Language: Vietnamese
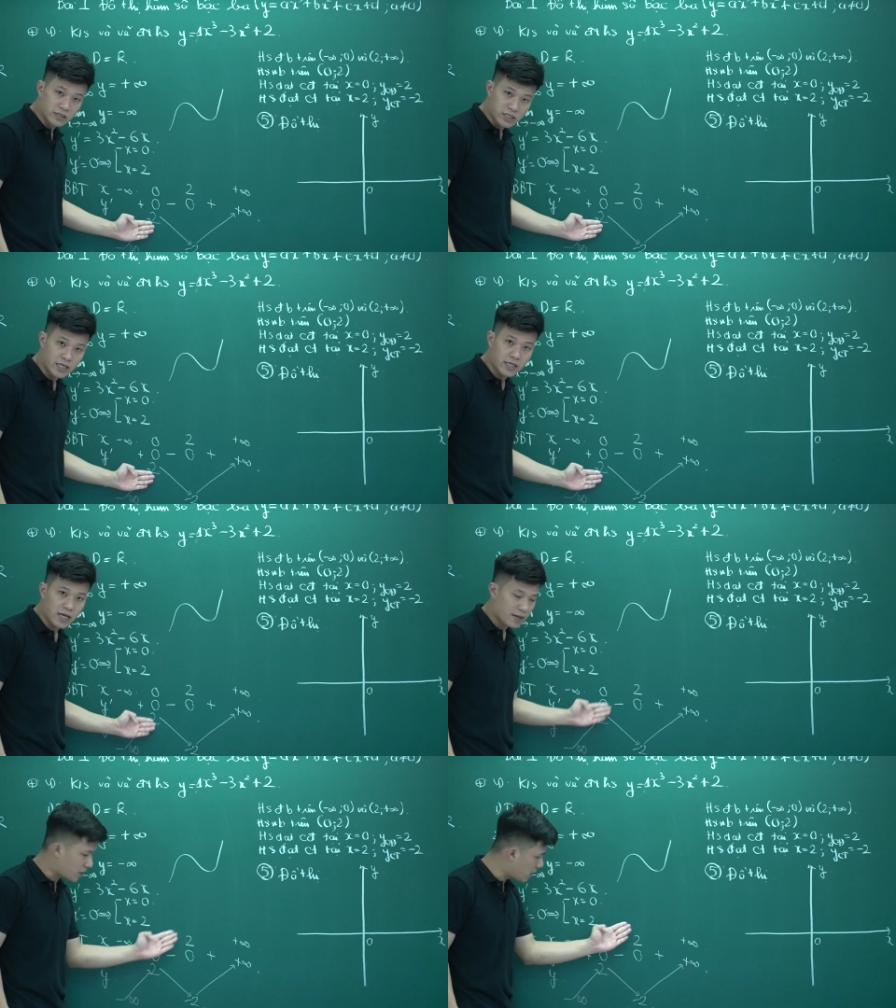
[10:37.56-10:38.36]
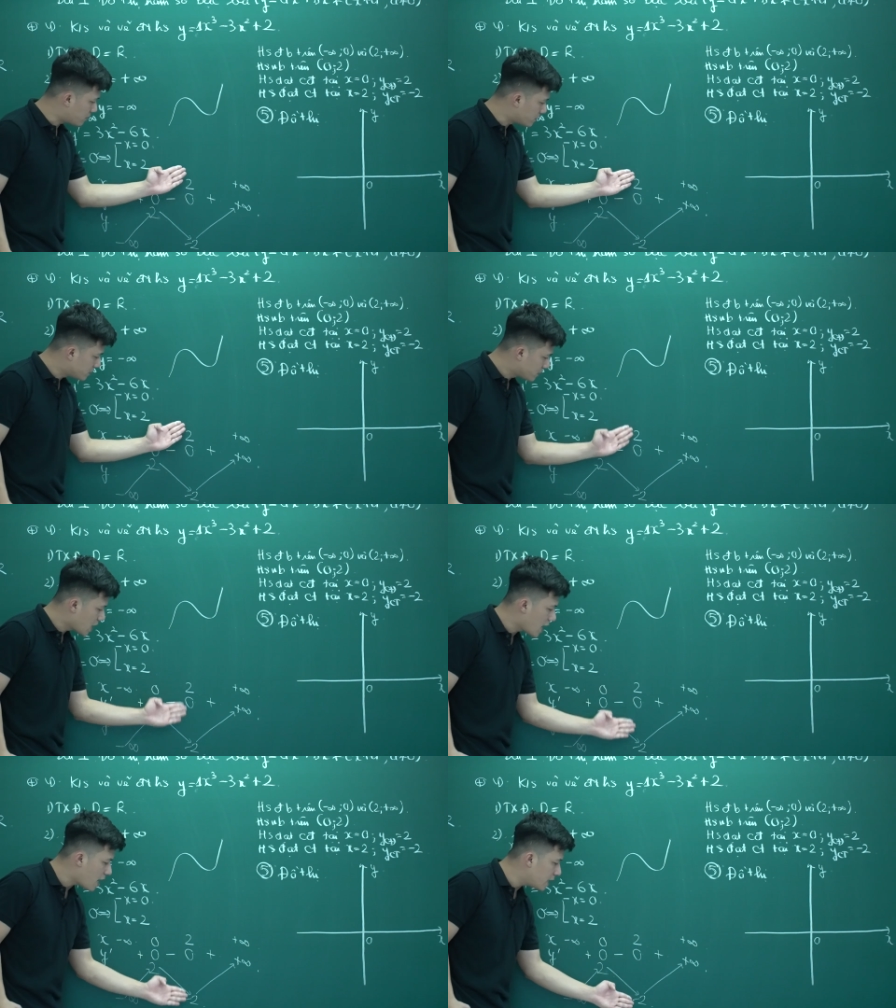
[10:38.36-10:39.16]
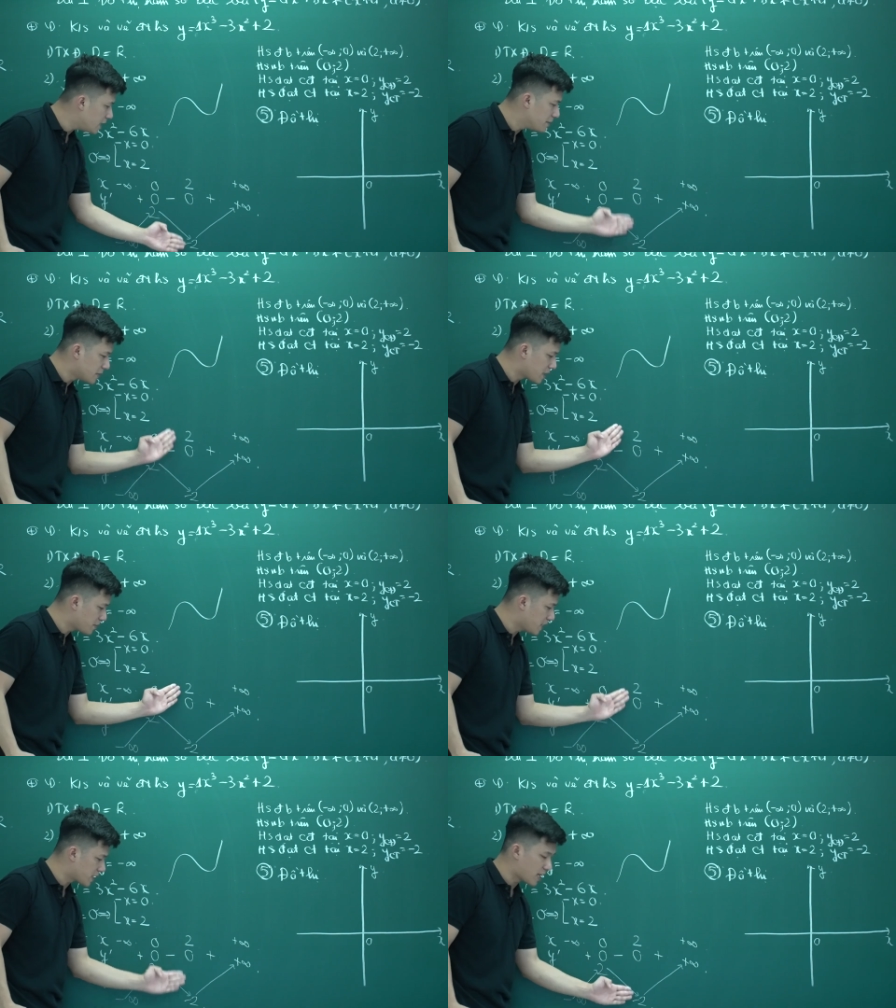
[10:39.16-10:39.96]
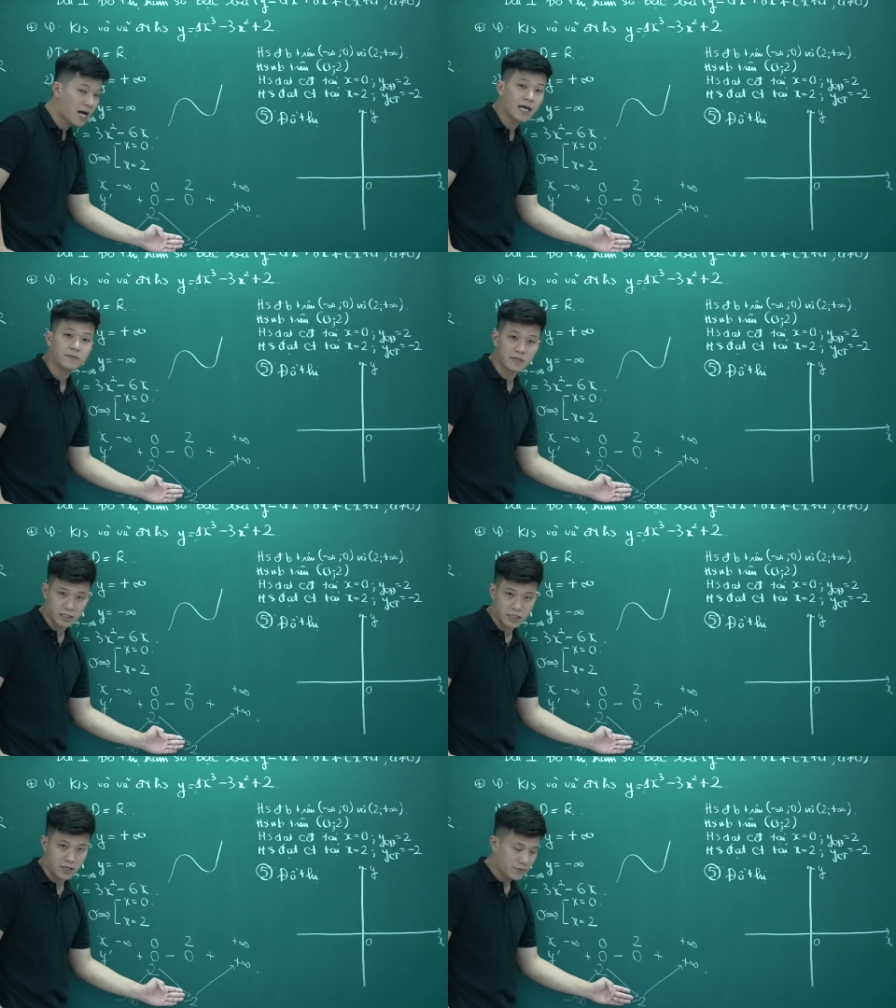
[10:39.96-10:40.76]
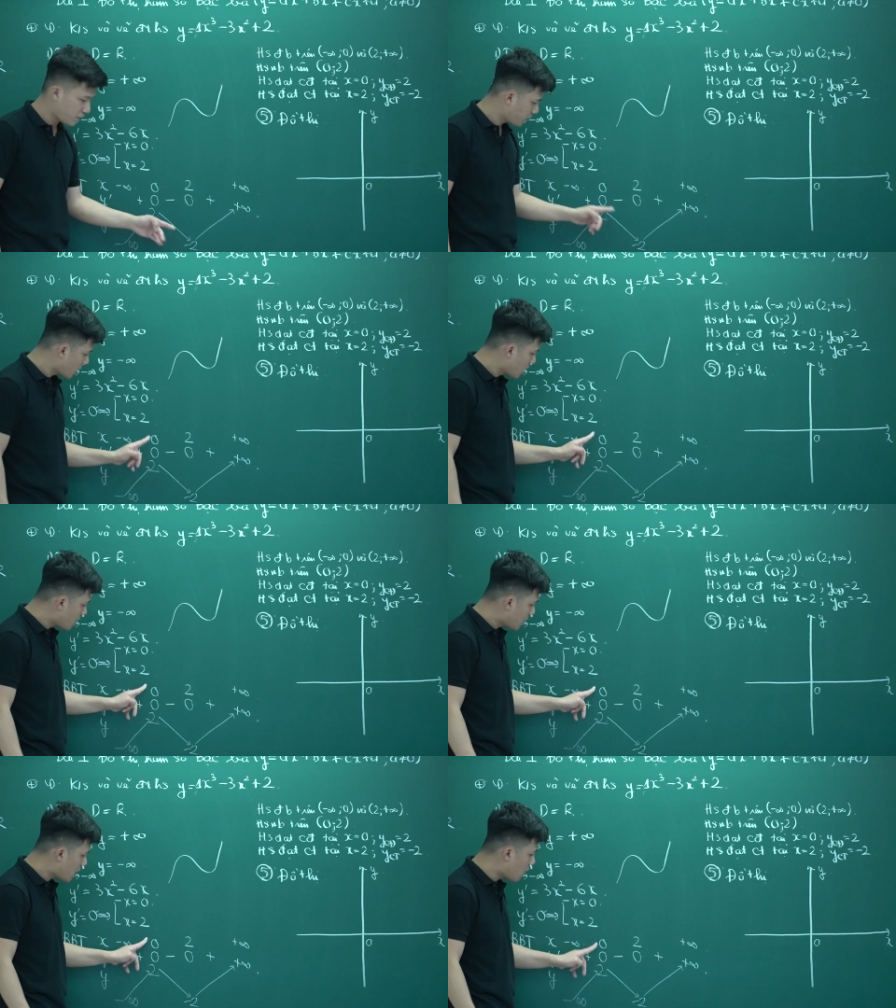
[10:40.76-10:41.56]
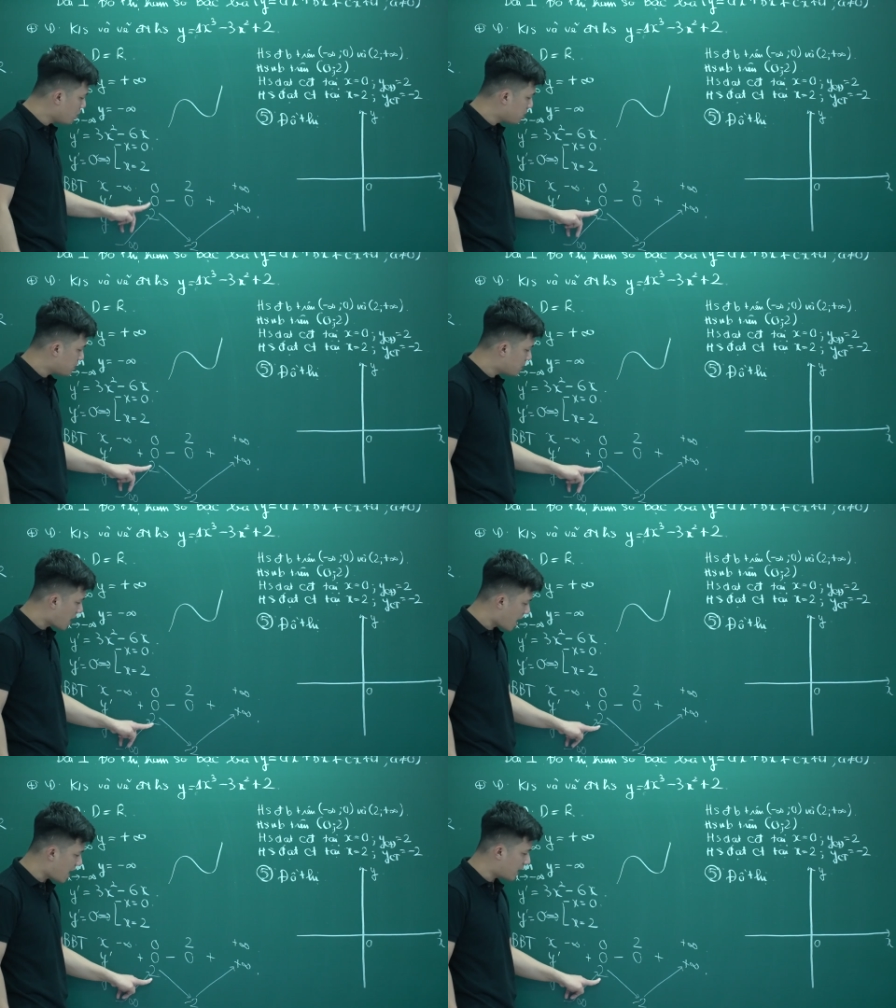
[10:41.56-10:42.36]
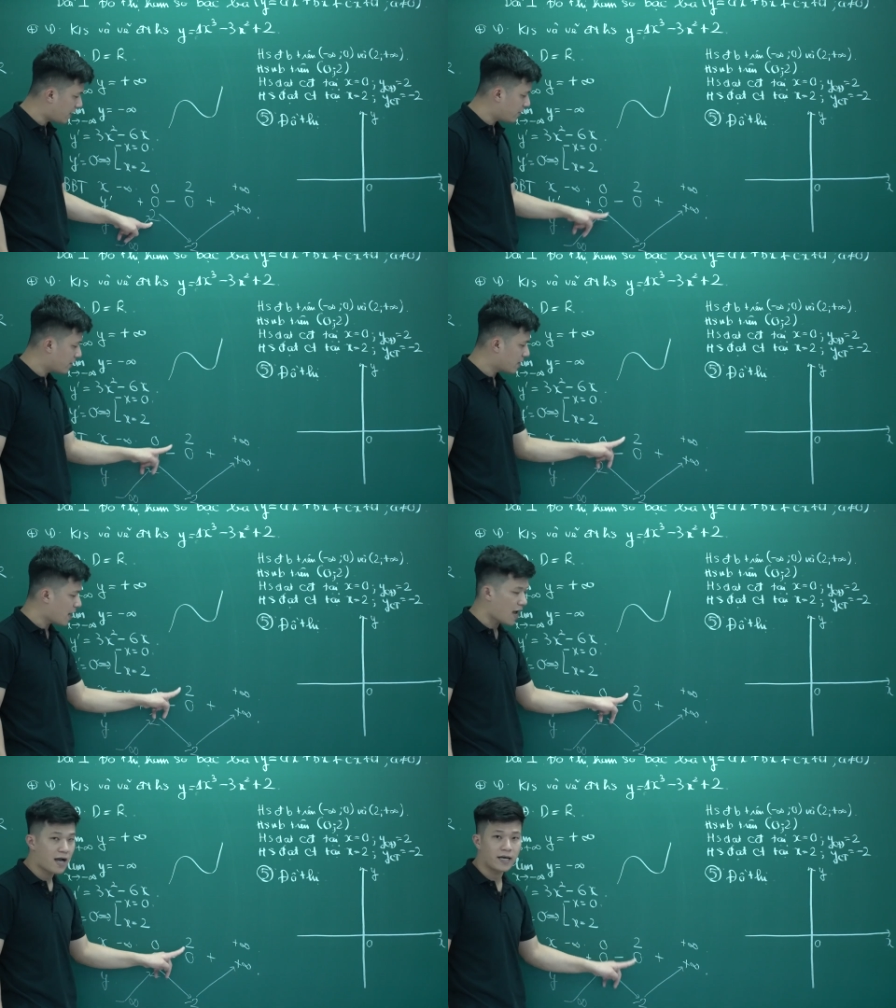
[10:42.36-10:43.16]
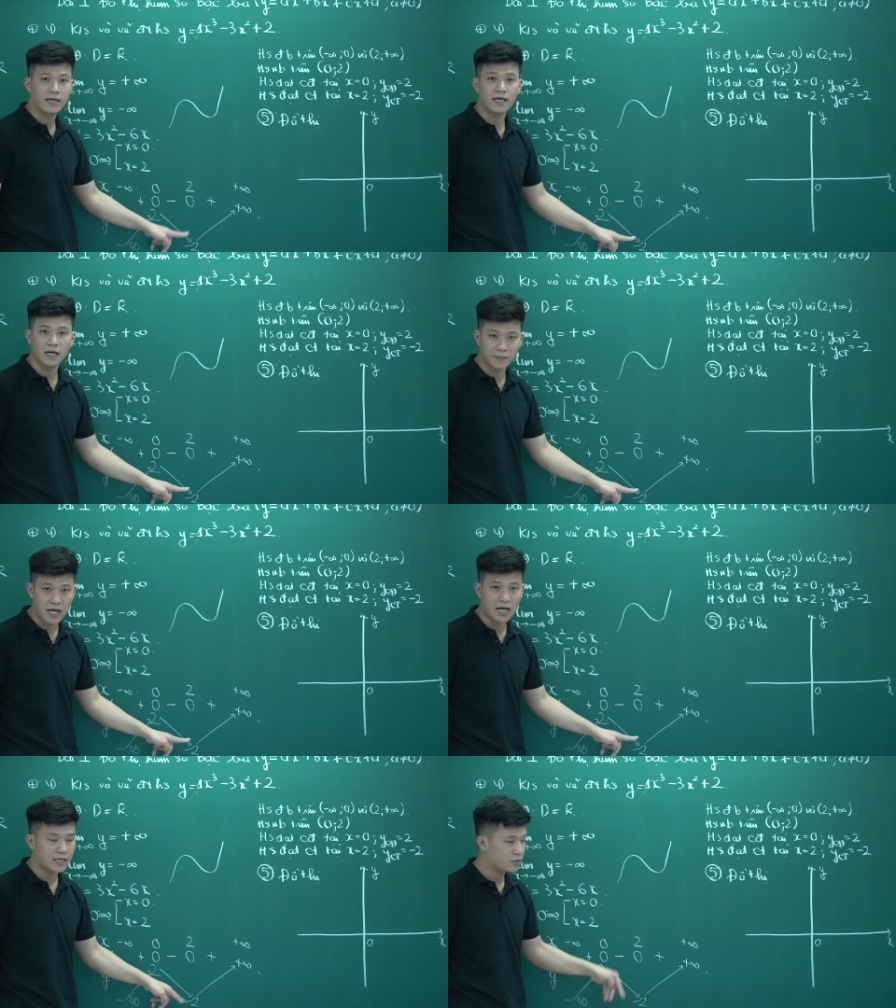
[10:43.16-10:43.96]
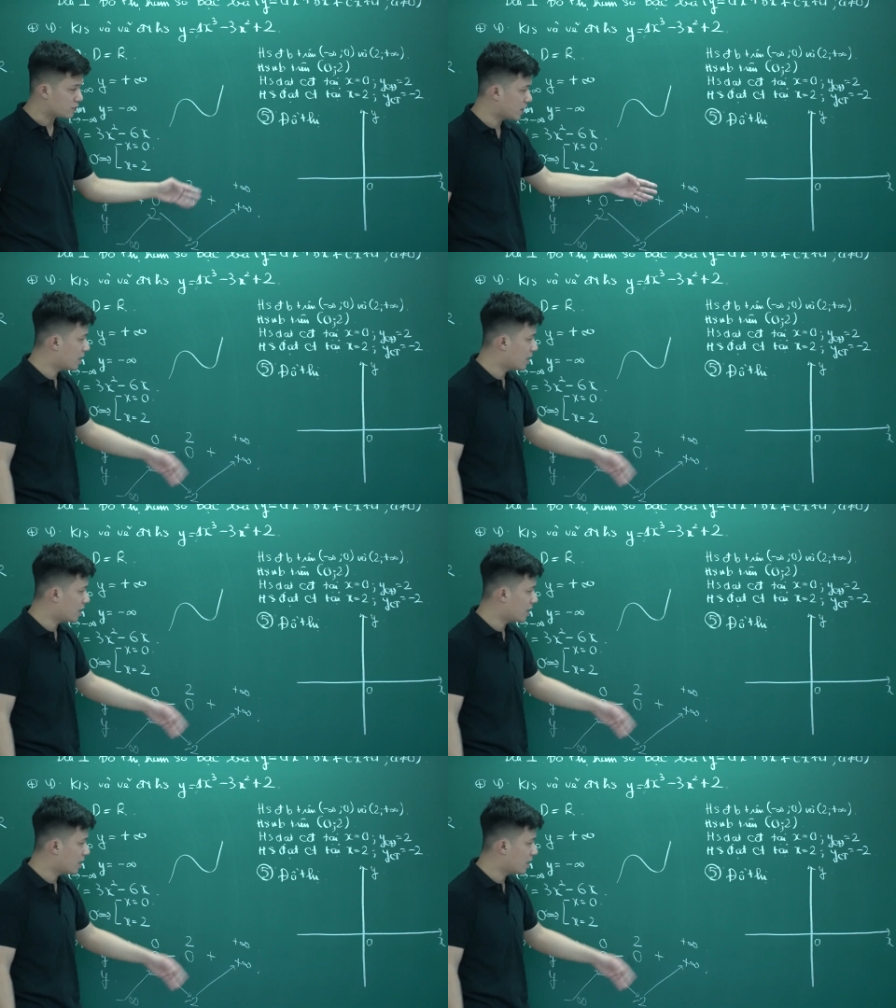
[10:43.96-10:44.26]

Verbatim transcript: cực trị, em thấy không? Hai điểm đặc biệt là hai điểm cực trị. 0 2 2 âm 2 chúng ta